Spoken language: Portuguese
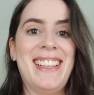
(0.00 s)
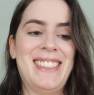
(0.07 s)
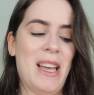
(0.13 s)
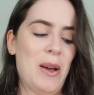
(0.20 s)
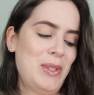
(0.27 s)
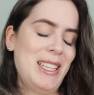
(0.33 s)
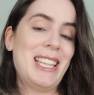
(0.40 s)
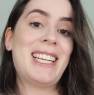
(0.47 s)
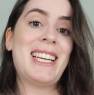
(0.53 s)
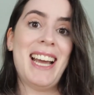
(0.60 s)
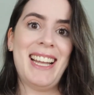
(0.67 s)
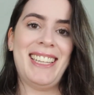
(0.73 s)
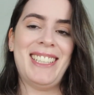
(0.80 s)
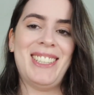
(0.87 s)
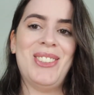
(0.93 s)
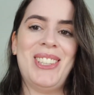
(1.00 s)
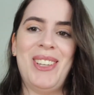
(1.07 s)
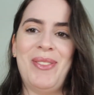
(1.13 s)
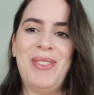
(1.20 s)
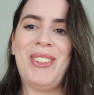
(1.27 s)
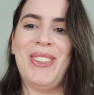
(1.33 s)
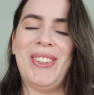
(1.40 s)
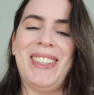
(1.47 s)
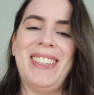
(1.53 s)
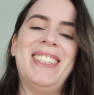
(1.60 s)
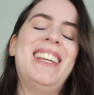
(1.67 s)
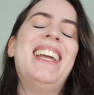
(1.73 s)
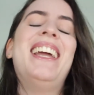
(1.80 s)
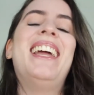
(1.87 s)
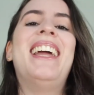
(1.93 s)
Essa alça tá caindo o tempo todo.
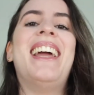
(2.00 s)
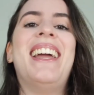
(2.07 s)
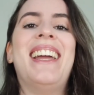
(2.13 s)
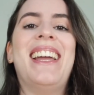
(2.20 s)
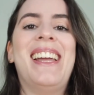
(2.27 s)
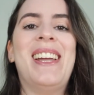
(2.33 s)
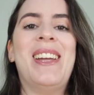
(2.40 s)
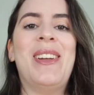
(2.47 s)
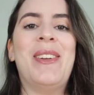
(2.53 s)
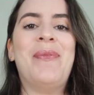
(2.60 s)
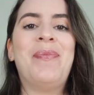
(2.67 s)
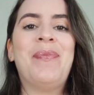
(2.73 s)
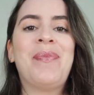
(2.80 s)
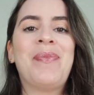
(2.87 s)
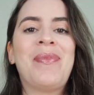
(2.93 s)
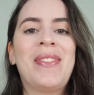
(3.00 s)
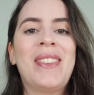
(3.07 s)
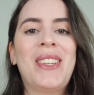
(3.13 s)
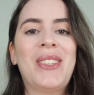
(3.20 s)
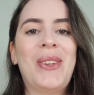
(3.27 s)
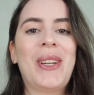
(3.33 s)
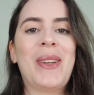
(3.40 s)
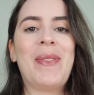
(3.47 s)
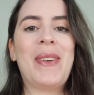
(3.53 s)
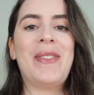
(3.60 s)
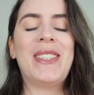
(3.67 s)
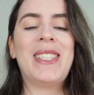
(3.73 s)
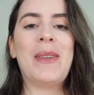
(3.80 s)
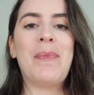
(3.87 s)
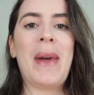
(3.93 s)
É, Tô aqui pra
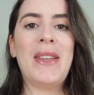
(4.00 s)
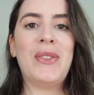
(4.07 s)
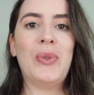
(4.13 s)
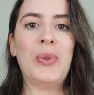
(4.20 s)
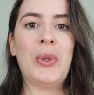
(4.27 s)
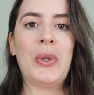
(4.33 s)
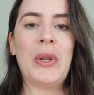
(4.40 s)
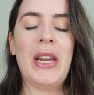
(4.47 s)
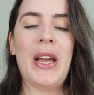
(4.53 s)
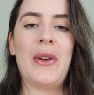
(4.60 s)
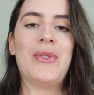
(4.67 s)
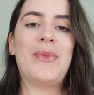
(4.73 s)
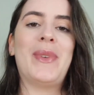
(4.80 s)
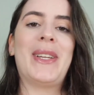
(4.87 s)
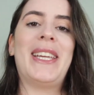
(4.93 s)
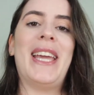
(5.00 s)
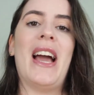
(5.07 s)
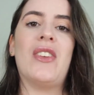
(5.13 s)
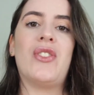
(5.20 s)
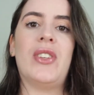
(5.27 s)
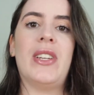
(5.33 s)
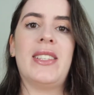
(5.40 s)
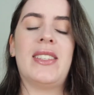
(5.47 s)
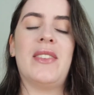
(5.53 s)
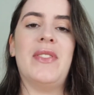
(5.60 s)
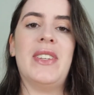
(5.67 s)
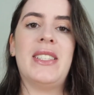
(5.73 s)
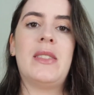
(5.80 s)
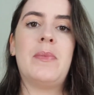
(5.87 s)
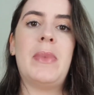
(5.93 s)
fazer mais um tutorial de maquiagem, dessa
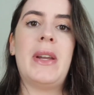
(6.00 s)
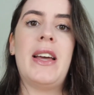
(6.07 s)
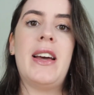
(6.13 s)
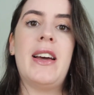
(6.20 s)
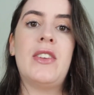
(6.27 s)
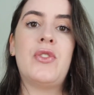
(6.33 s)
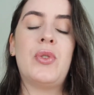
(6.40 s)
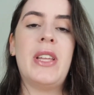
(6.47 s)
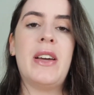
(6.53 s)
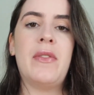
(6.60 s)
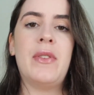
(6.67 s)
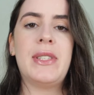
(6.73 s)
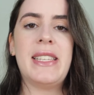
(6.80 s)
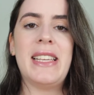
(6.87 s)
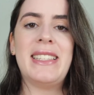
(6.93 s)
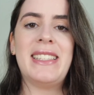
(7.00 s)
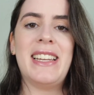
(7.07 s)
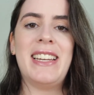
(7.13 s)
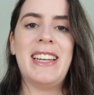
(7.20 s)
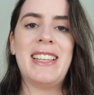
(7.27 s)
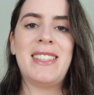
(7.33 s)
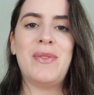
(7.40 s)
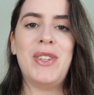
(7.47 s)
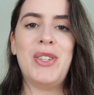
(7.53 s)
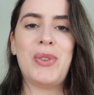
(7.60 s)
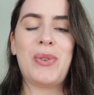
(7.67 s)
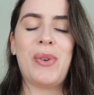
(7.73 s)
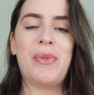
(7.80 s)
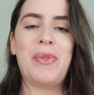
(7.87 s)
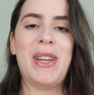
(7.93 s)
vez pra ajudar vocês aí nas
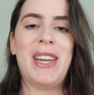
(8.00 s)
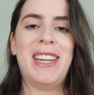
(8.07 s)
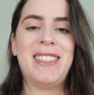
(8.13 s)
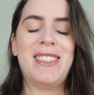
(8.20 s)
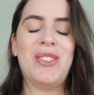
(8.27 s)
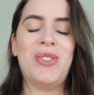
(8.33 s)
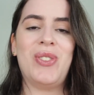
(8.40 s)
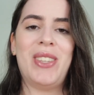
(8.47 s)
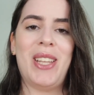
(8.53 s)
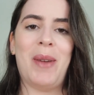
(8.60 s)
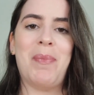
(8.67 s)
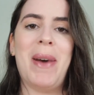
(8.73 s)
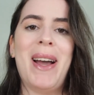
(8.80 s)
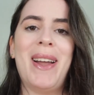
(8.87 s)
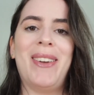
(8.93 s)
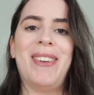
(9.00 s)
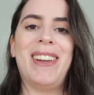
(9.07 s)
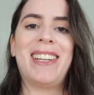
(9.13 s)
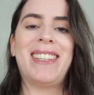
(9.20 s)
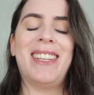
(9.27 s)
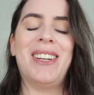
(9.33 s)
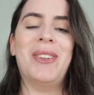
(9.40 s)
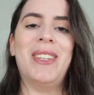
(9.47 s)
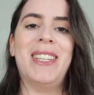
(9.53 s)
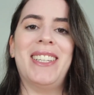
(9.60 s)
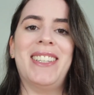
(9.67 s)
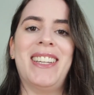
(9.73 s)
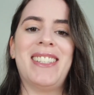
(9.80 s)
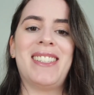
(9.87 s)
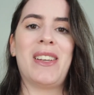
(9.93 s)
videoconferências de trabalho, né, que tá
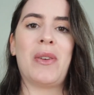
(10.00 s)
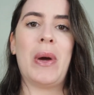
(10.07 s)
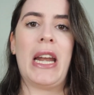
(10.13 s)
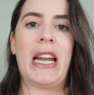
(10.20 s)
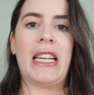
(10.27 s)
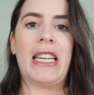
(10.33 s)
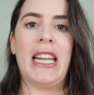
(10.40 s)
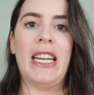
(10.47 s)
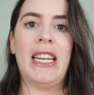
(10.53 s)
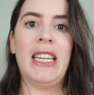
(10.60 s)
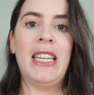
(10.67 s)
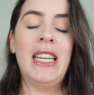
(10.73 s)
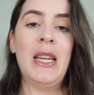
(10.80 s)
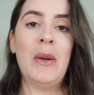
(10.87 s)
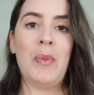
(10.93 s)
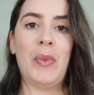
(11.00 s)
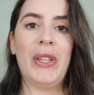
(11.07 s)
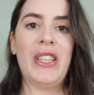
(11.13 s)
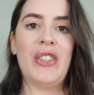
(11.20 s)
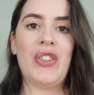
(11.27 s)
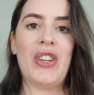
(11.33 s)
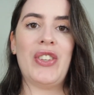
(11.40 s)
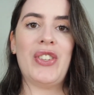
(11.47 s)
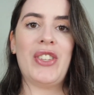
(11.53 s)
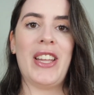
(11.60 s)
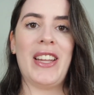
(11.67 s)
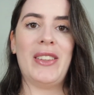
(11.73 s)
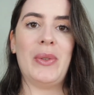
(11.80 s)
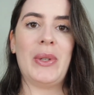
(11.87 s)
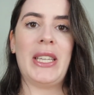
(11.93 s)
rolando nessa quarentena. Muita gente
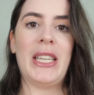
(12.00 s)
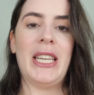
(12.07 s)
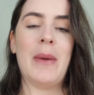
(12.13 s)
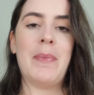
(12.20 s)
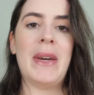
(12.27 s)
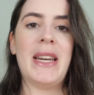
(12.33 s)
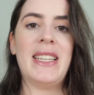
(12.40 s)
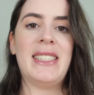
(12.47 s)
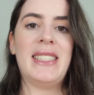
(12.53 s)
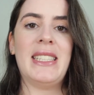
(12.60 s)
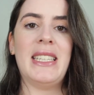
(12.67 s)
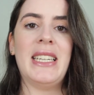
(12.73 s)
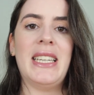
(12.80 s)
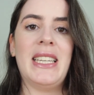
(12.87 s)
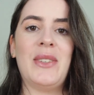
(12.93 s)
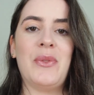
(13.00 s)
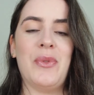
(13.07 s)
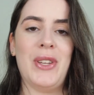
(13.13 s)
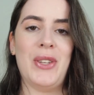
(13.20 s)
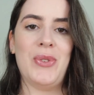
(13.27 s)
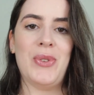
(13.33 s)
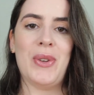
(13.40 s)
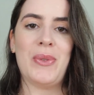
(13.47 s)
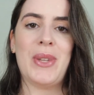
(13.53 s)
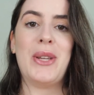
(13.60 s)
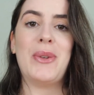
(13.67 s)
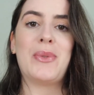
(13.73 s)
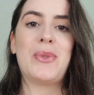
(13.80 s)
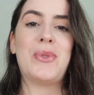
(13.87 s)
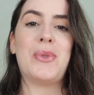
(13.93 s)
tendo que aparecer em vídeo, não
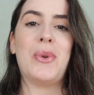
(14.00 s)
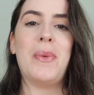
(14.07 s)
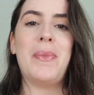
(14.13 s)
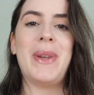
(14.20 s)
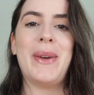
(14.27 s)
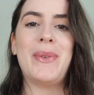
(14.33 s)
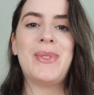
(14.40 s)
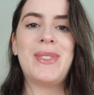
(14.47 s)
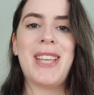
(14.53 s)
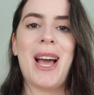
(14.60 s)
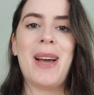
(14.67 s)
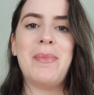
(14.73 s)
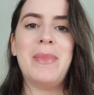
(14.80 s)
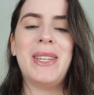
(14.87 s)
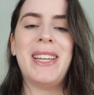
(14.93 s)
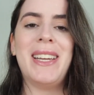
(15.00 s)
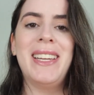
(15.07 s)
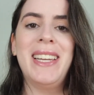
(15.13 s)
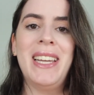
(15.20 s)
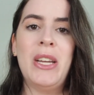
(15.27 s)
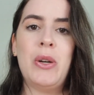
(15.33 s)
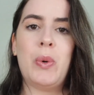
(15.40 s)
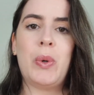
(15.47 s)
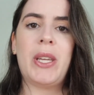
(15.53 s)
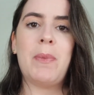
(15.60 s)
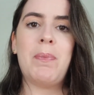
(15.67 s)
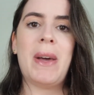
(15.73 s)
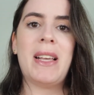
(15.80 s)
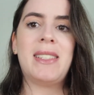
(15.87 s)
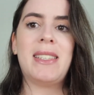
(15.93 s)
tem o costume, não sabe, né, o que
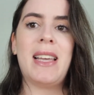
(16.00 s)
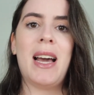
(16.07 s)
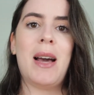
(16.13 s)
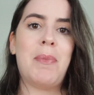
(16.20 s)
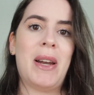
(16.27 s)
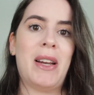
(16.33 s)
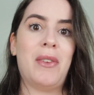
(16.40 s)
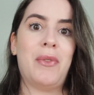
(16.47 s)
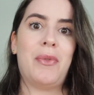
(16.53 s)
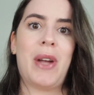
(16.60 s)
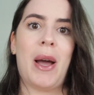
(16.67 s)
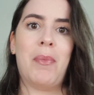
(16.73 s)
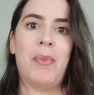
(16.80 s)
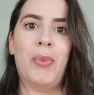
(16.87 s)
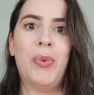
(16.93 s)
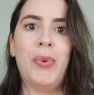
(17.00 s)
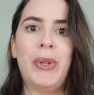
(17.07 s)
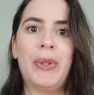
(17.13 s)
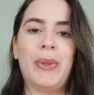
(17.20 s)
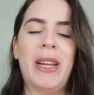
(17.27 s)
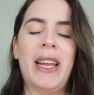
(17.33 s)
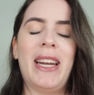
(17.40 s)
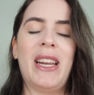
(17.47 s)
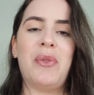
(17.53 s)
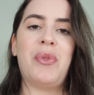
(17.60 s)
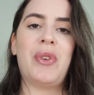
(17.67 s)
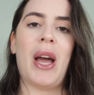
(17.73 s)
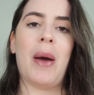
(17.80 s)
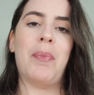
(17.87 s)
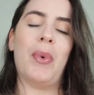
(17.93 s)
passar pra não ficar muito, né, nem
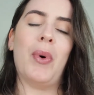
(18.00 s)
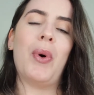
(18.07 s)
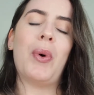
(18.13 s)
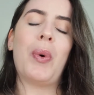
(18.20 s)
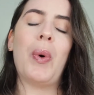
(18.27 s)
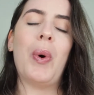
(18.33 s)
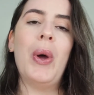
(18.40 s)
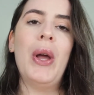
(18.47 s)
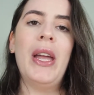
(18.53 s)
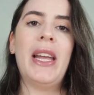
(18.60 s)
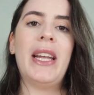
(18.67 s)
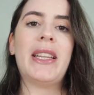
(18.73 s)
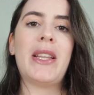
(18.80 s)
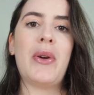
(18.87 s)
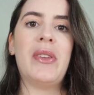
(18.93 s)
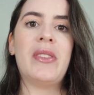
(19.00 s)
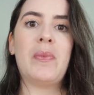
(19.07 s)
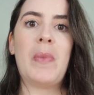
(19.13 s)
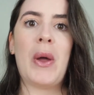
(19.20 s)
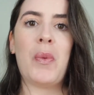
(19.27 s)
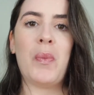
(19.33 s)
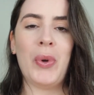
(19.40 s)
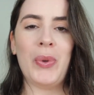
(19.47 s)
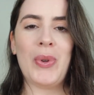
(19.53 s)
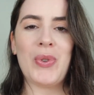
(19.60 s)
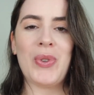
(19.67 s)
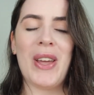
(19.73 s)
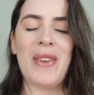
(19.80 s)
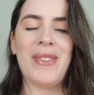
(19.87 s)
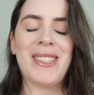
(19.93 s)
ficar pouco. Então eu espero muito
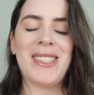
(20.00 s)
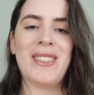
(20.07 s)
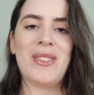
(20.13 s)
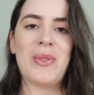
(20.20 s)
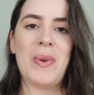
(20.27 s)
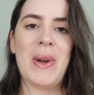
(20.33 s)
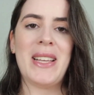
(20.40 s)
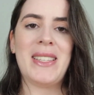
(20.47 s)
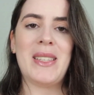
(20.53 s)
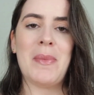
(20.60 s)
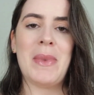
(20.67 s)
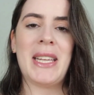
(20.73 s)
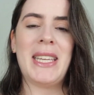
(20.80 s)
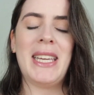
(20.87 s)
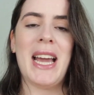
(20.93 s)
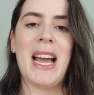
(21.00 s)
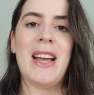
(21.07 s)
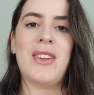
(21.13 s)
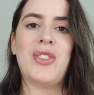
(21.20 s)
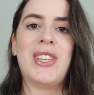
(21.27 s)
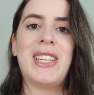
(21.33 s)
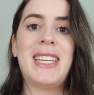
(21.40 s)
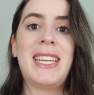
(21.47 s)
ajudar vocês com essa maquiagem.